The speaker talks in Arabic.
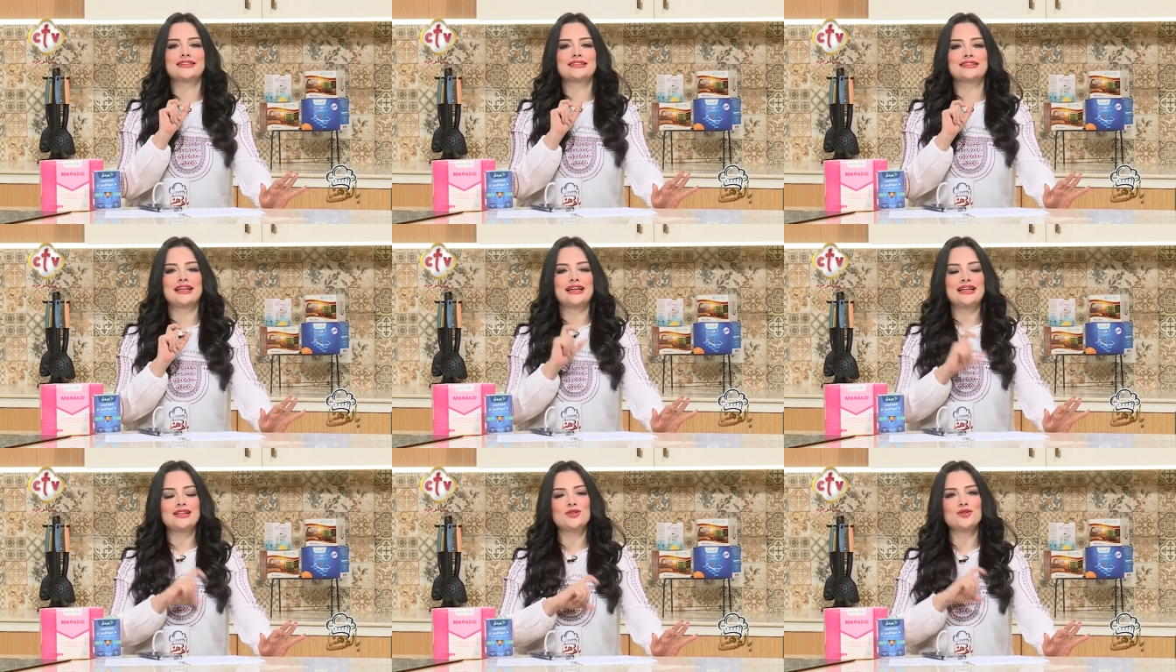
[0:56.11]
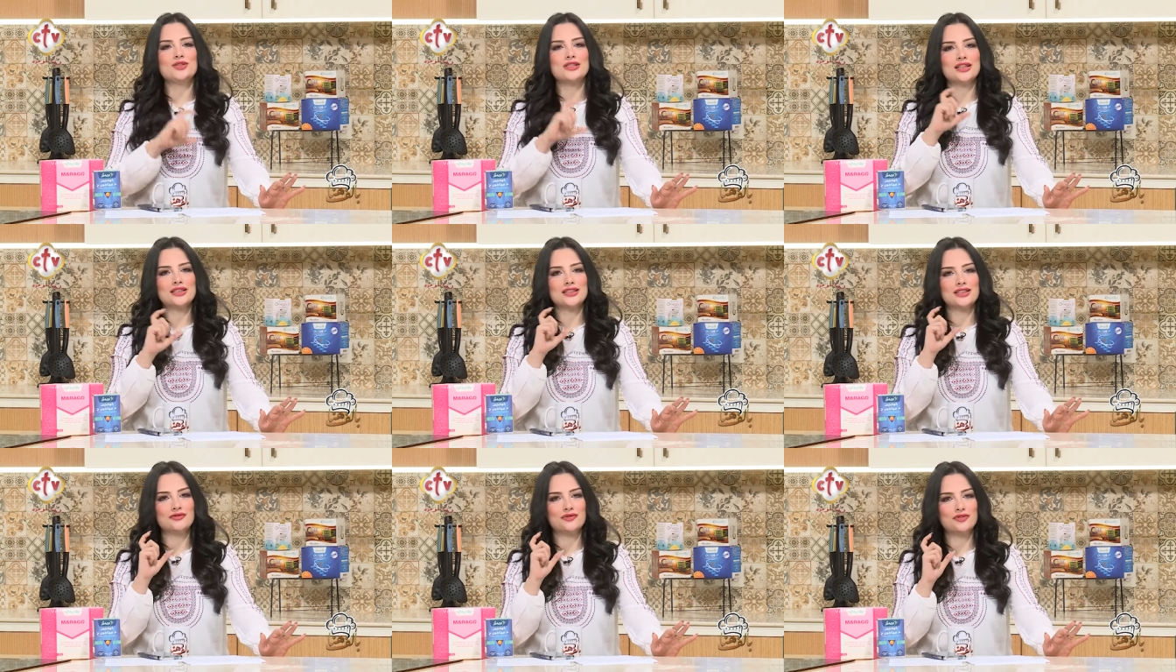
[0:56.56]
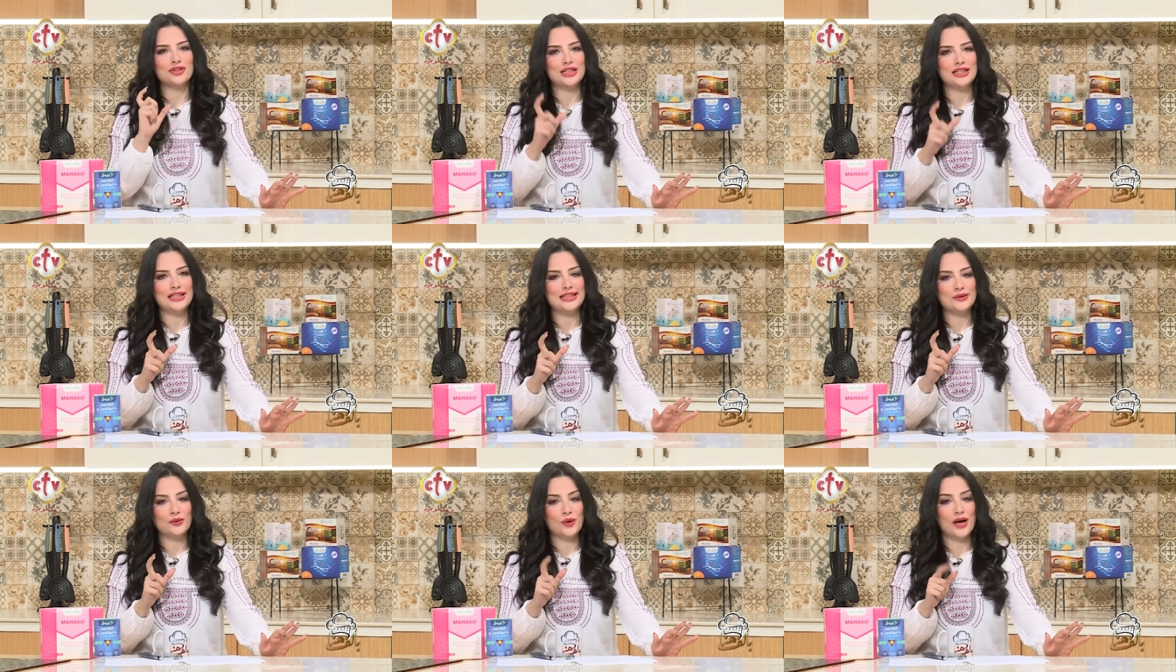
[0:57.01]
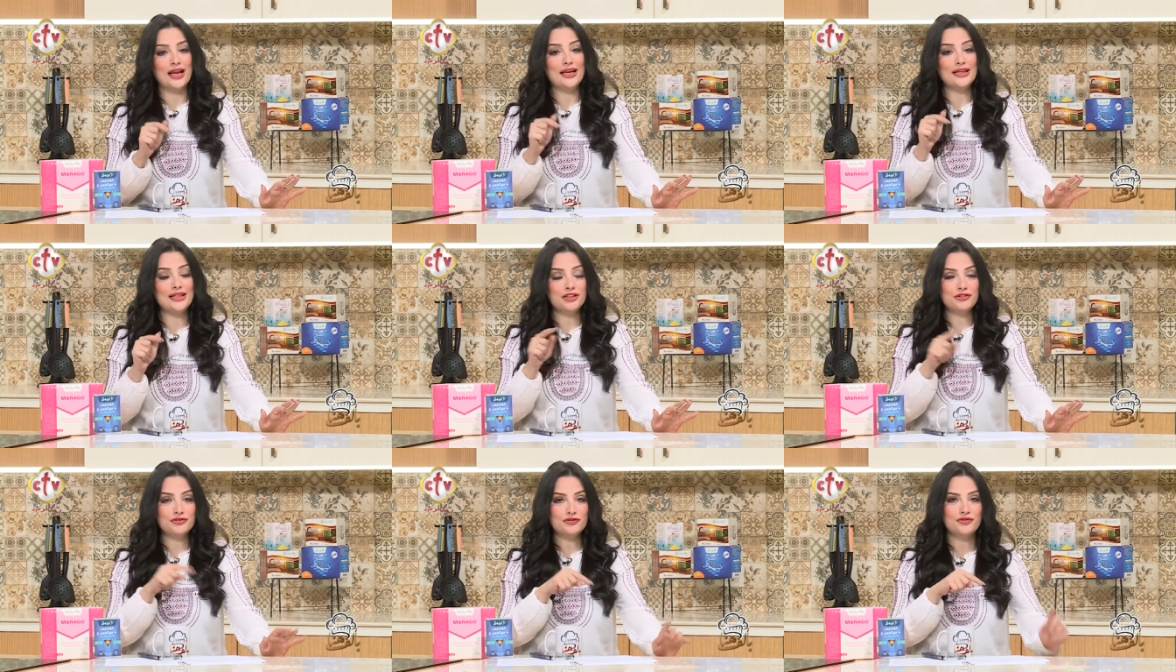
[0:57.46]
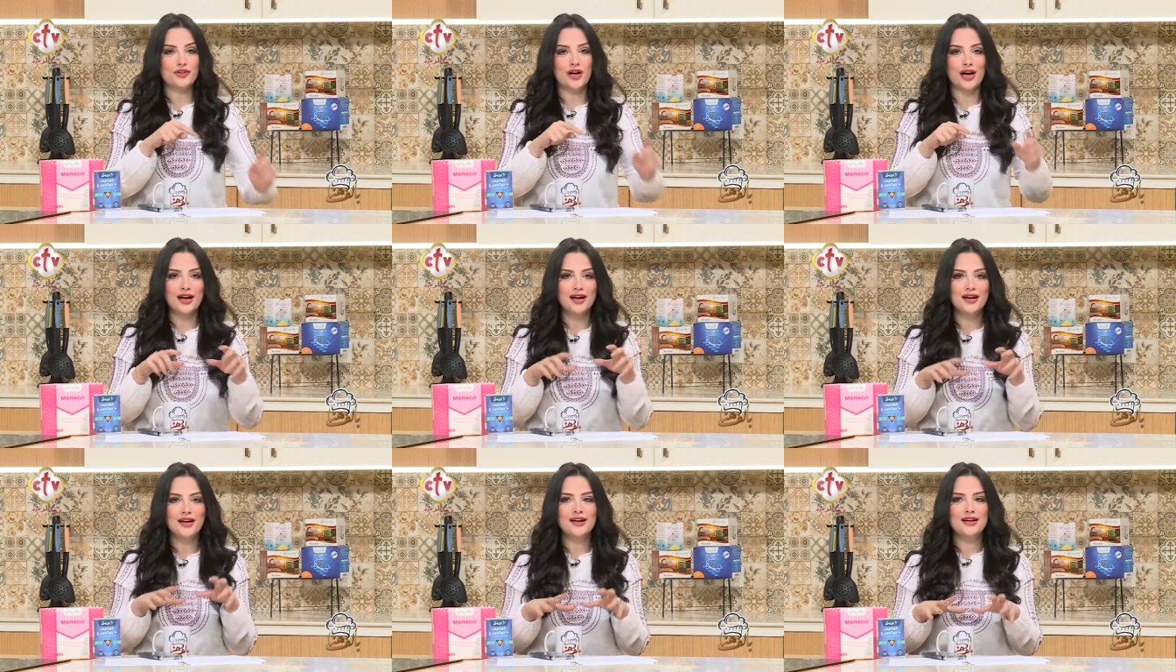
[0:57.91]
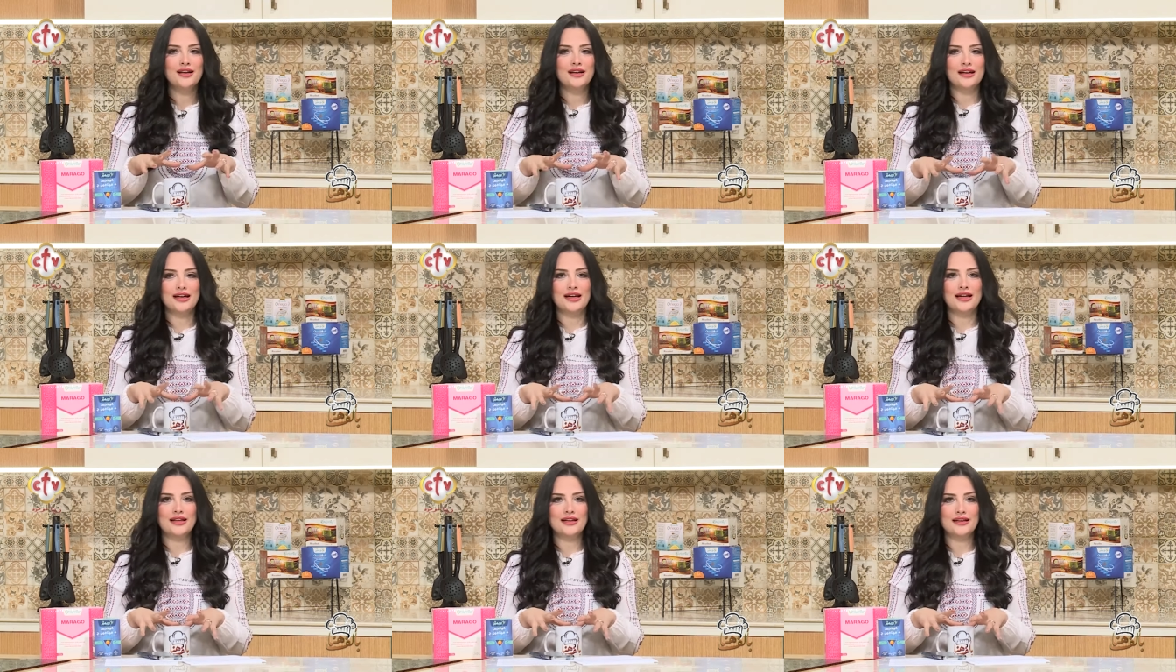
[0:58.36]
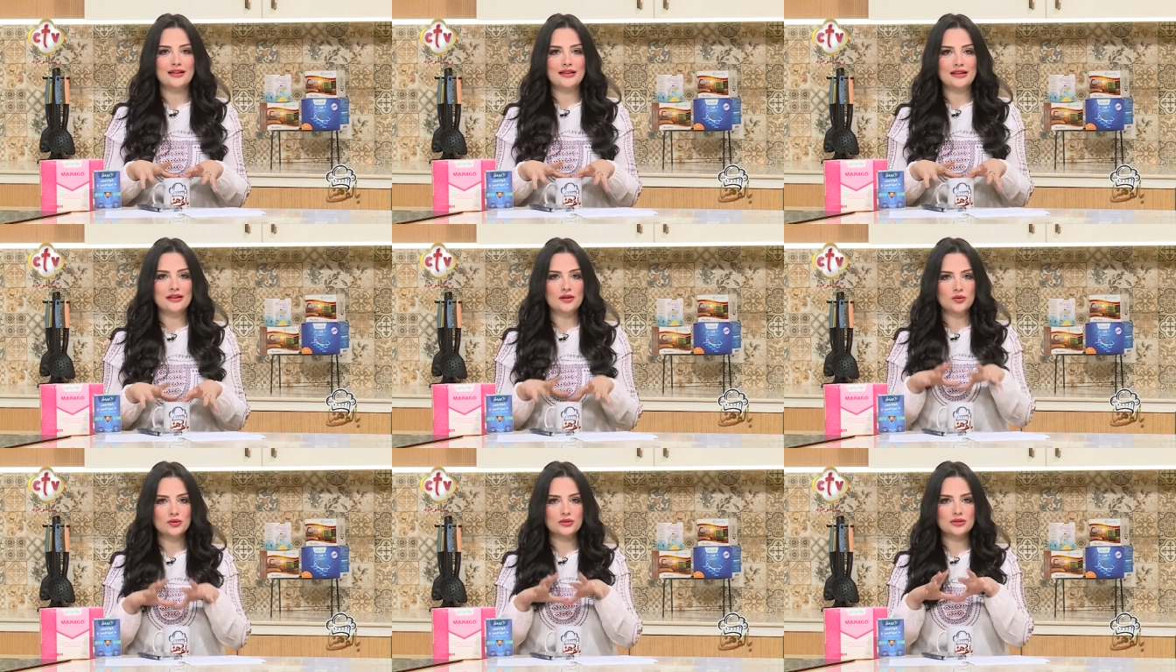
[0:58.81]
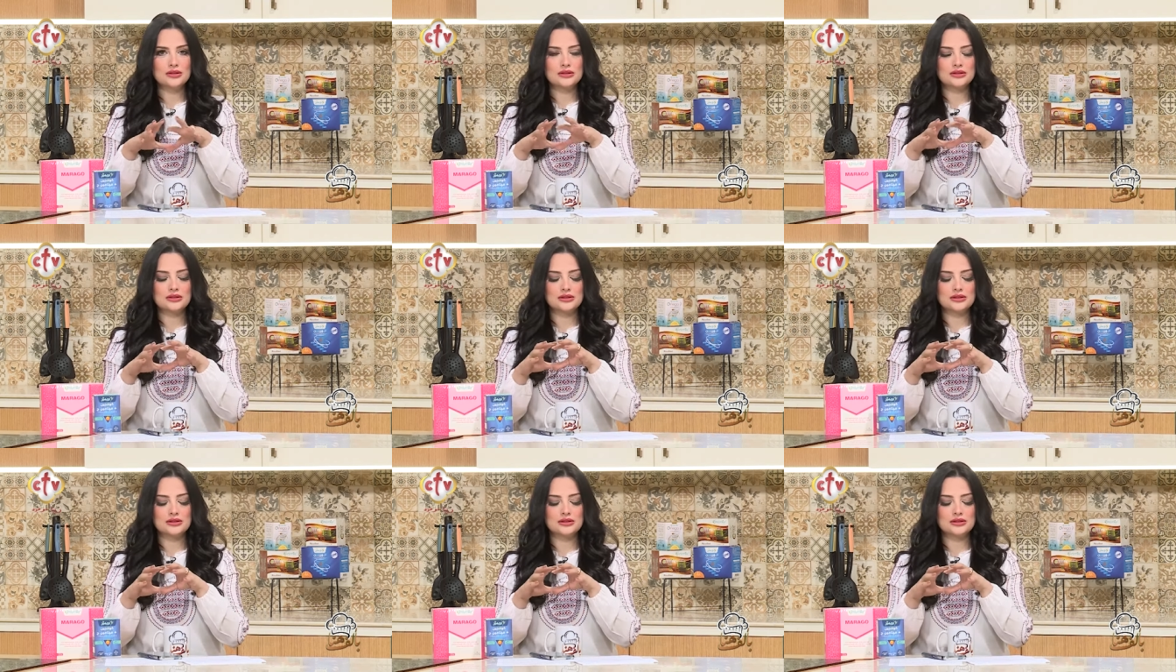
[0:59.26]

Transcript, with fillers: ده يستخدم في ايه وهل ينفع آه ناخد